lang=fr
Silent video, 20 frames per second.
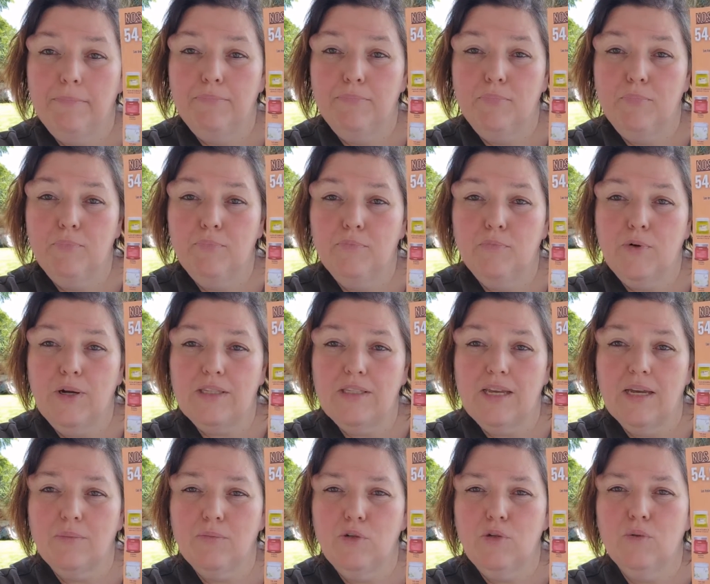mm,
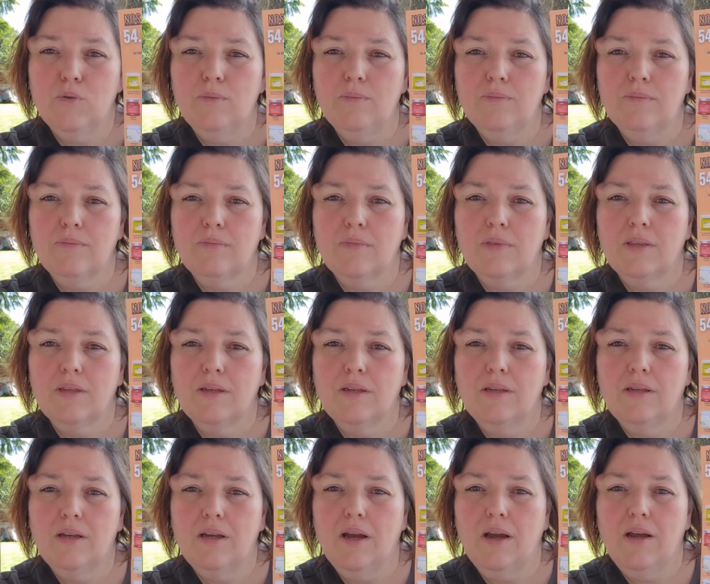watermelon,
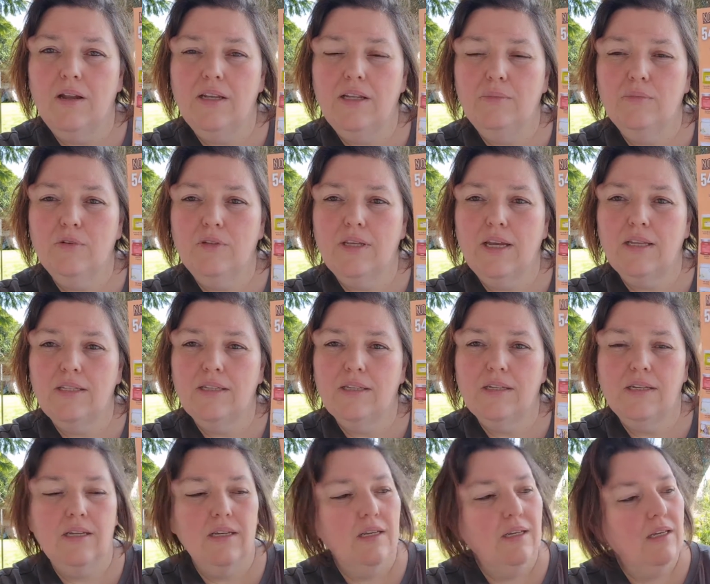euh, limonade
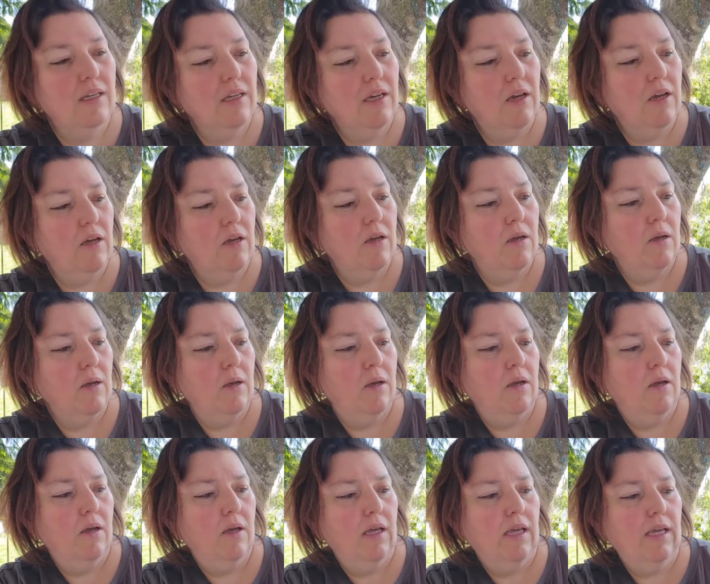euh,
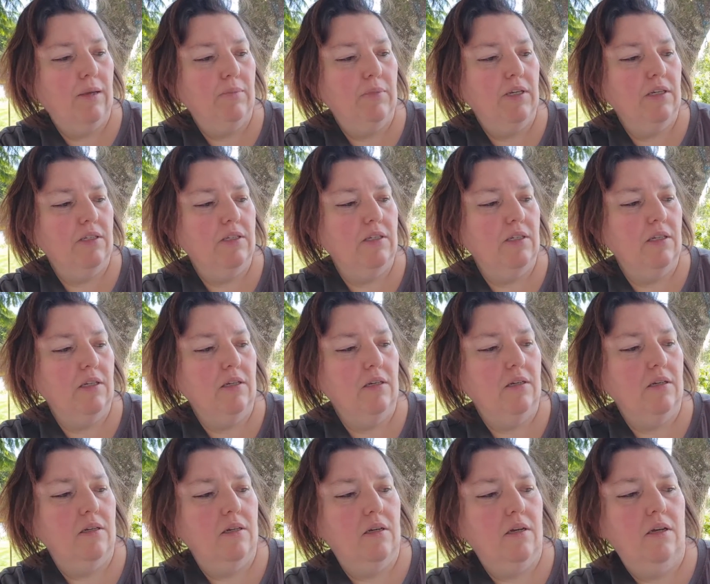et, myrtille,
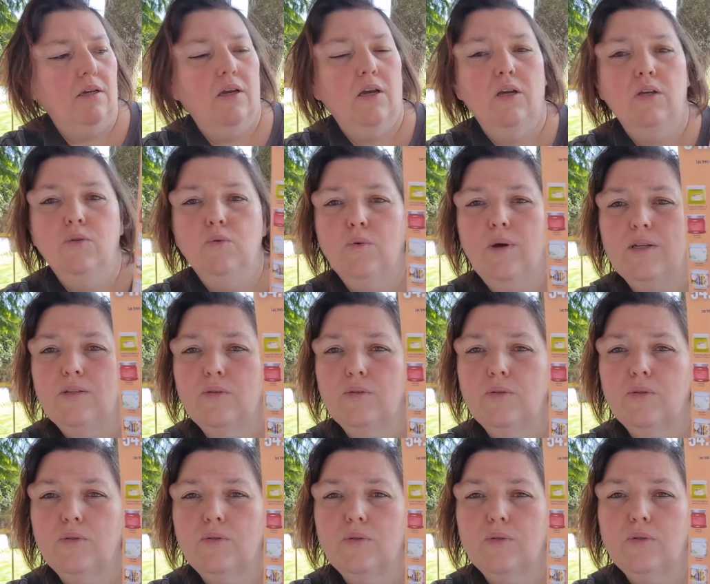noix de
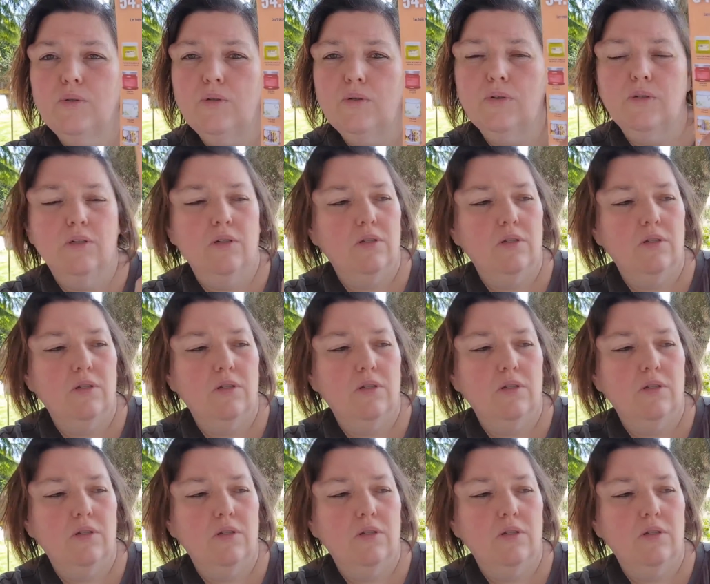coco.